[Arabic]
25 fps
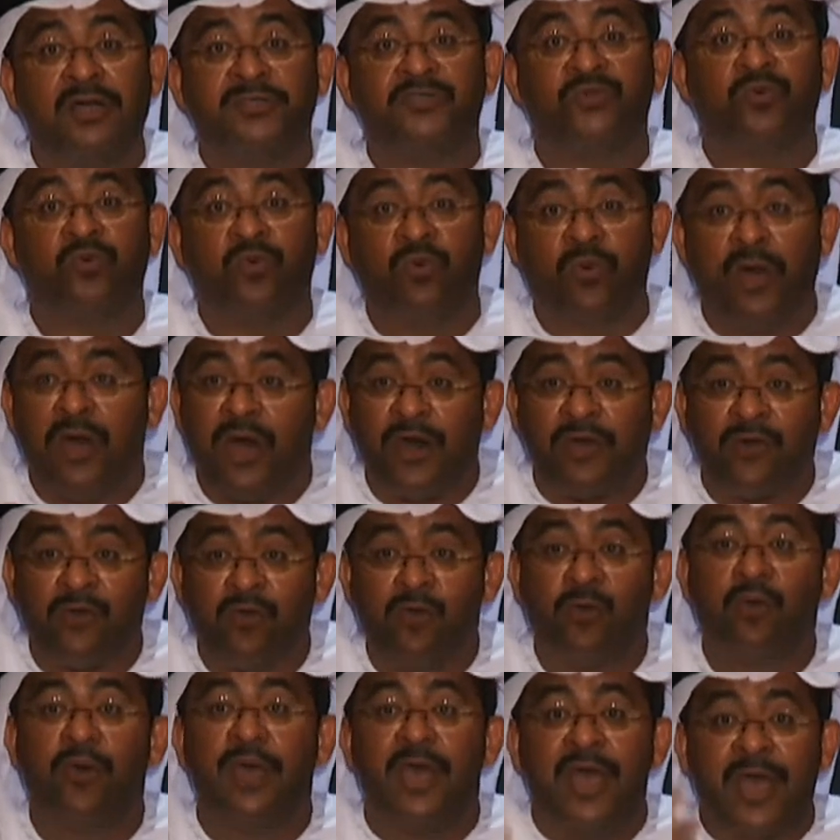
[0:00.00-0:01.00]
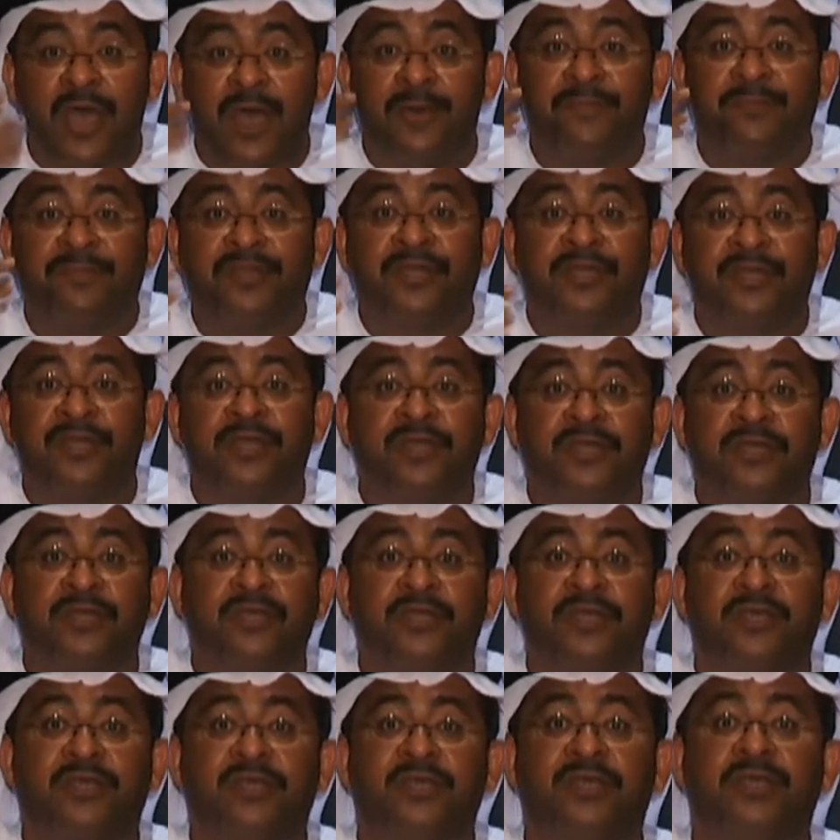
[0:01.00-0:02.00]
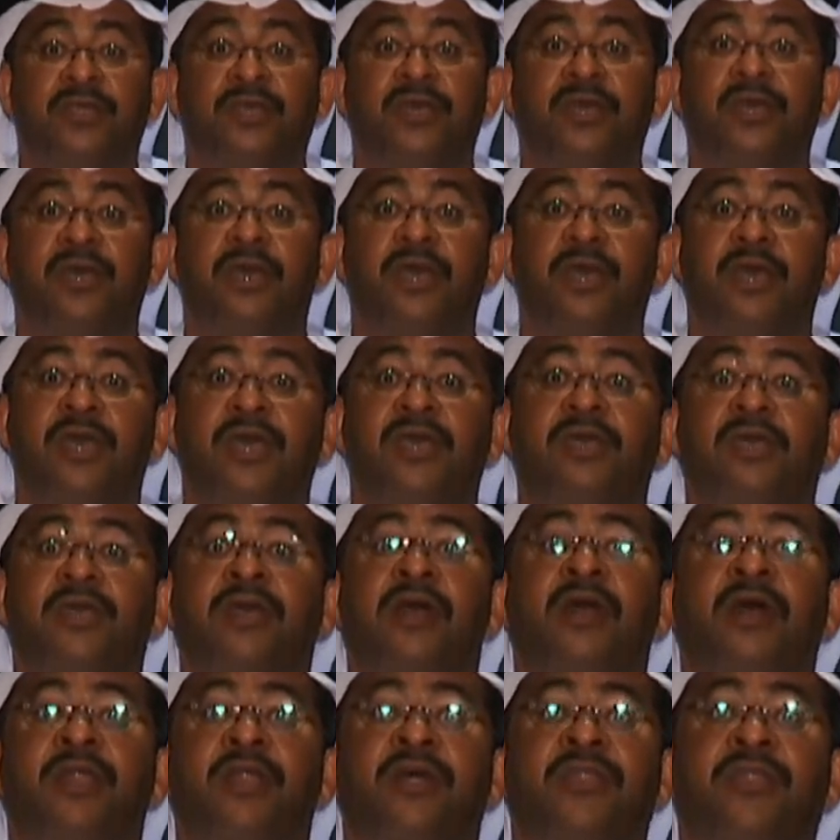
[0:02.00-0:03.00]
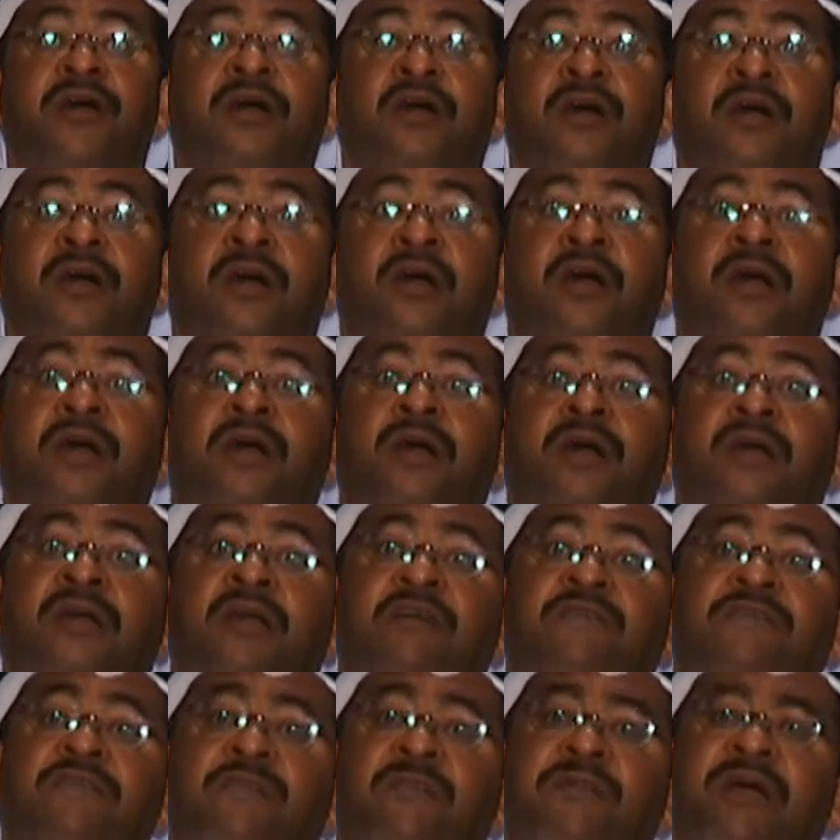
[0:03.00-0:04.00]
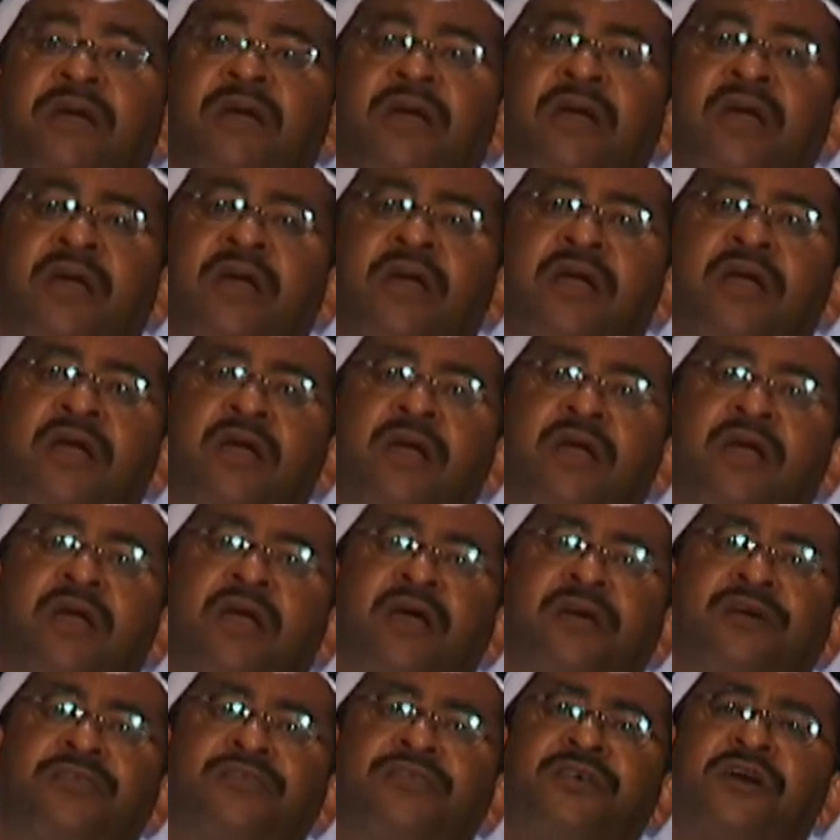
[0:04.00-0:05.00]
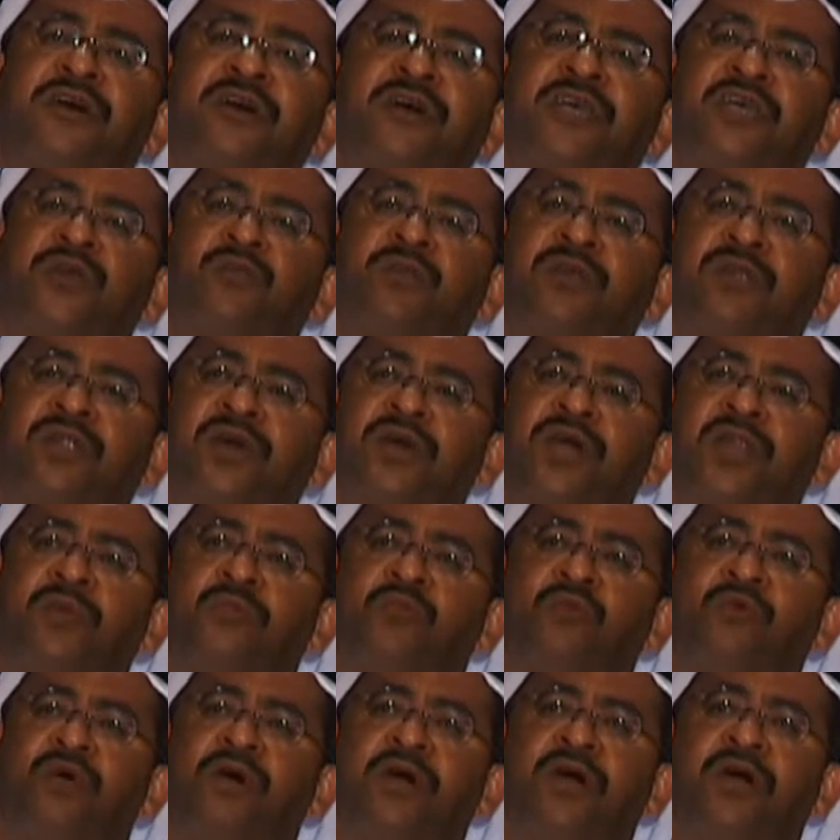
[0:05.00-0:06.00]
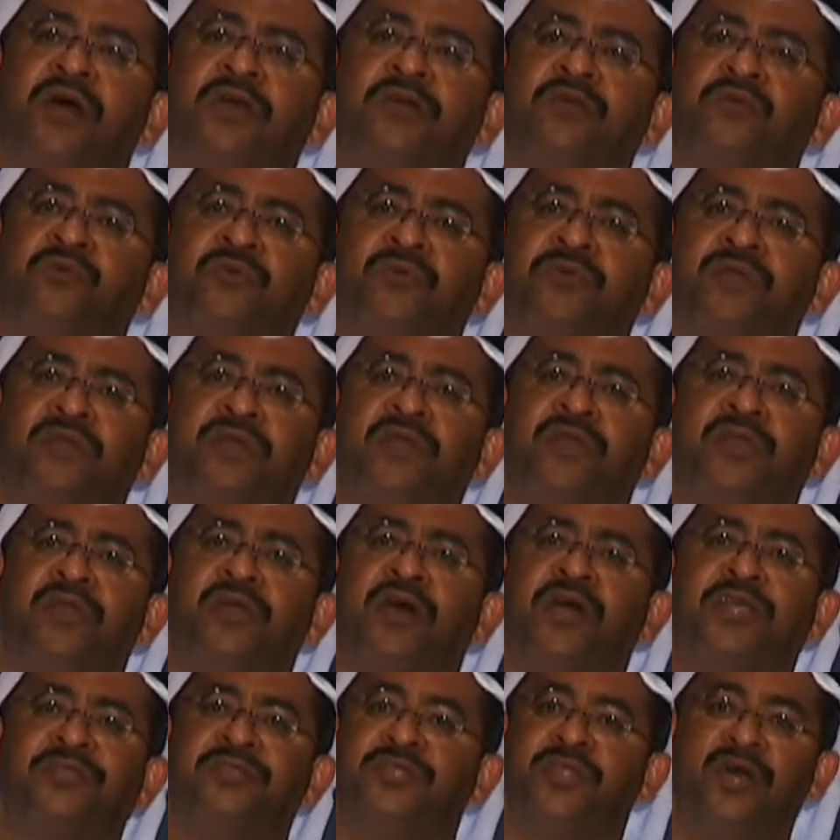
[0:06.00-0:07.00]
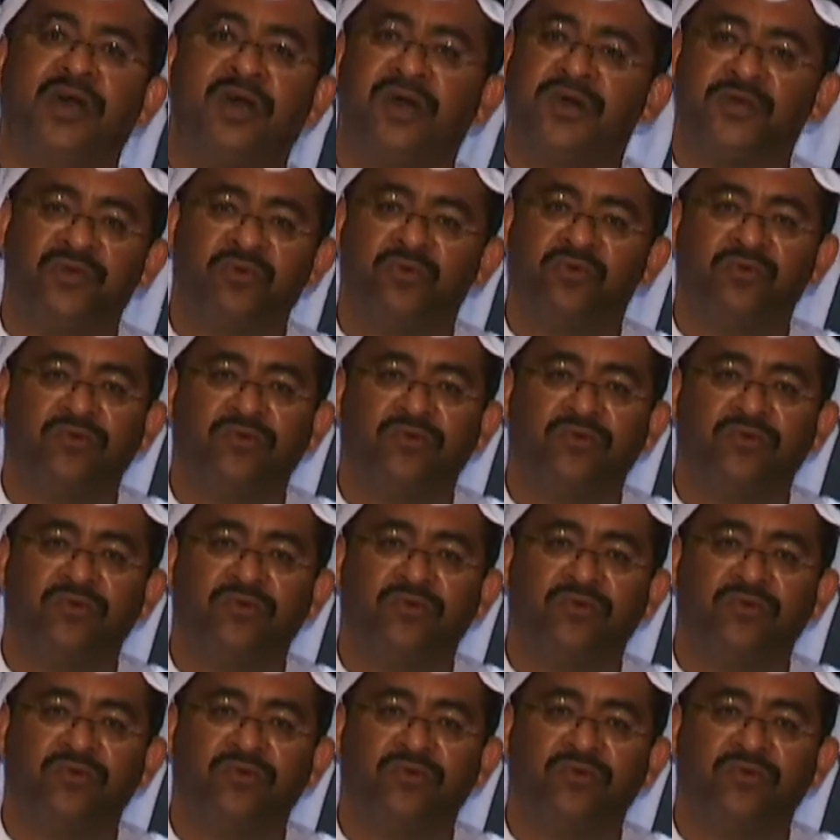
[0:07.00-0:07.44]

زوار أنبئيني إن كان ذاك فما أقساك والقلب خائن غدار